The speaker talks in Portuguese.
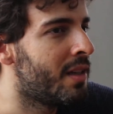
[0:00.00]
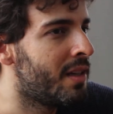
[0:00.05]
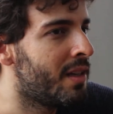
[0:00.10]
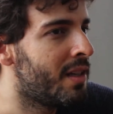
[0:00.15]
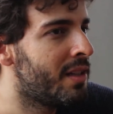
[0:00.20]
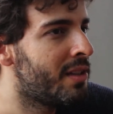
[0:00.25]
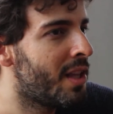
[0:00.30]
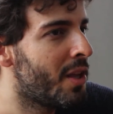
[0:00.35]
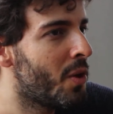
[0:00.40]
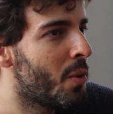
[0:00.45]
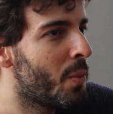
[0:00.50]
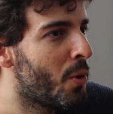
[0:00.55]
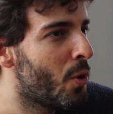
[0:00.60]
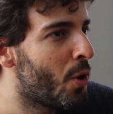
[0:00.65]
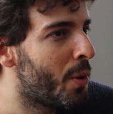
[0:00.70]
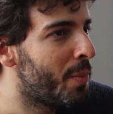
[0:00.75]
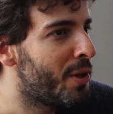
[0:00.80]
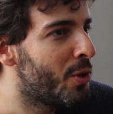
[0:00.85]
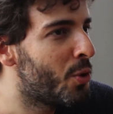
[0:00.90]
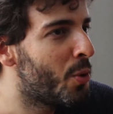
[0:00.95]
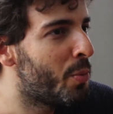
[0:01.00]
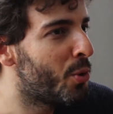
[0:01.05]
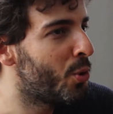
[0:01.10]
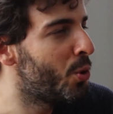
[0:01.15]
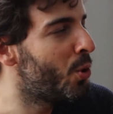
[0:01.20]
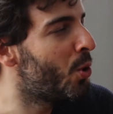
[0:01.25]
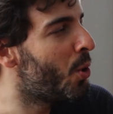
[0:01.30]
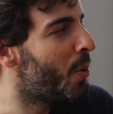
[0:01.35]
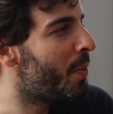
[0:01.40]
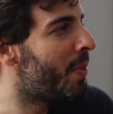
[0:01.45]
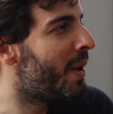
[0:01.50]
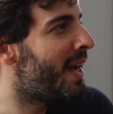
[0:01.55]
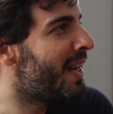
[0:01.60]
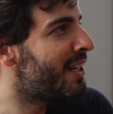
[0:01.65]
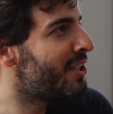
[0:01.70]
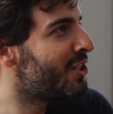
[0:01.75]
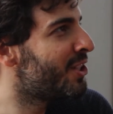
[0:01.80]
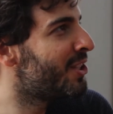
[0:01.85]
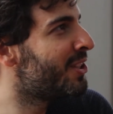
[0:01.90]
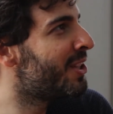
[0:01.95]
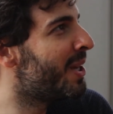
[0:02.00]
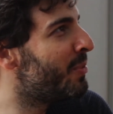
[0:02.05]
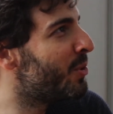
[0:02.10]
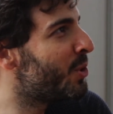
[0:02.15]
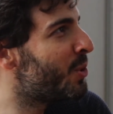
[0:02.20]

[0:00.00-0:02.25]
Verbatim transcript: E tem o meu amigo Bruno Roberti, que está me